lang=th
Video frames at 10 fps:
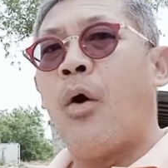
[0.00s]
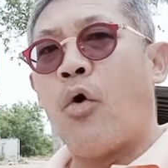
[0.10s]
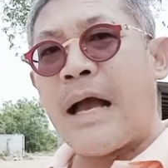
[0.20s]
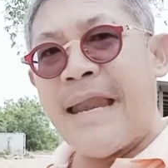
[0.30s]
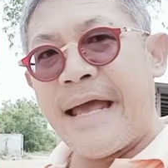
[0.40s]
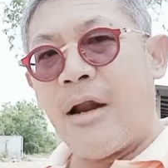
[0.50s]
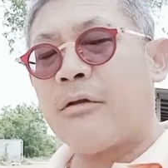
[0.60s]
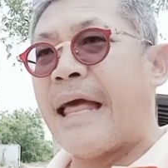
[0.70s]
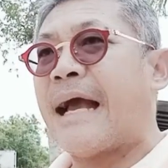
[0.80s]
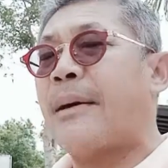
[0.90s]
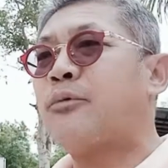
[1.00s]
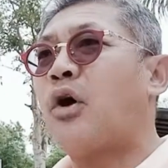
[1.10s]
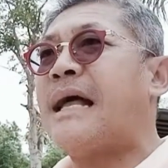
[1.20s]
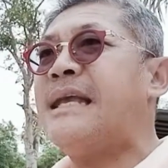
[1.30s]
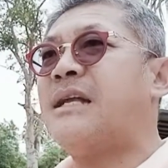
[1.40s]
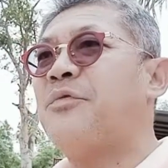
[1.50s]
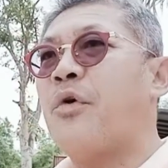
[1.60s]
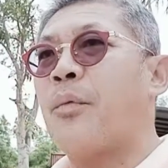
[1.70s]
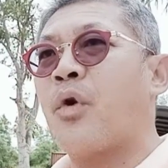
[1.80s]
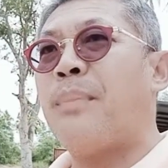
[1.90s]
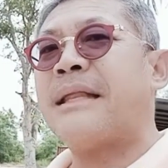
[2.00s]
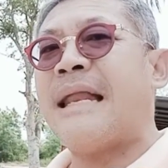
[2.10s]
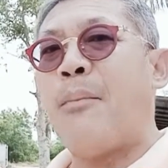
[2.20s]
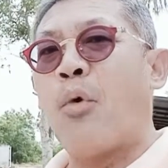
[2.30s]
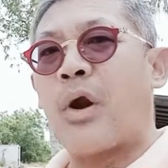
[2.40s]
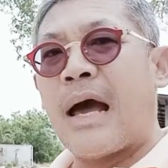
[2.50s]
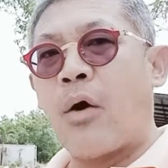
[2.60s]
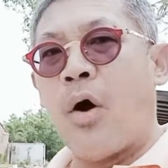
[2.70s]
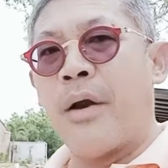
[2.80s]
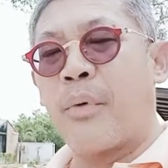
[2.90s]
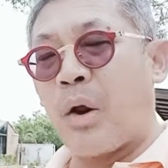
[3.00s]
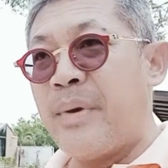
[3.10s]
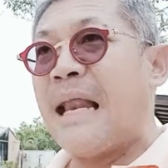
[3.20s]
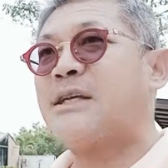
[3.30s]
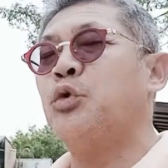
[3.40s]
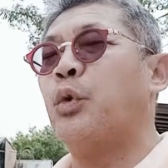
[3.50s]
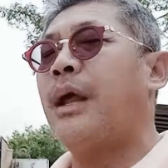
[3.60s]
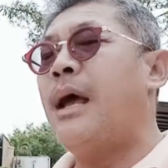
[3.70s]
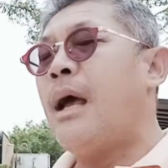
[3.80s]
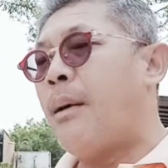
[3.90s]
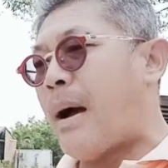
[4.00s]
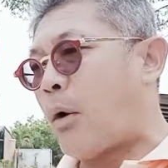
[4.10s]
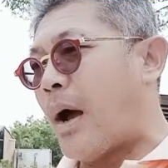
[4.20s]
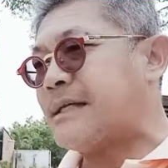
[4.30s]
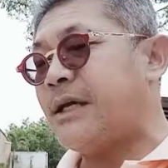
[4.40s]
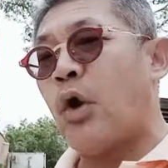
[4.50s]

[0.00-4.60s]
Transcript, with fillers: องค์การใดก็แล้วแต่ครับ ต้องการจะฝึกอบรมพัฒนาบุคลากร เรามีหลักสูตร มากกว่า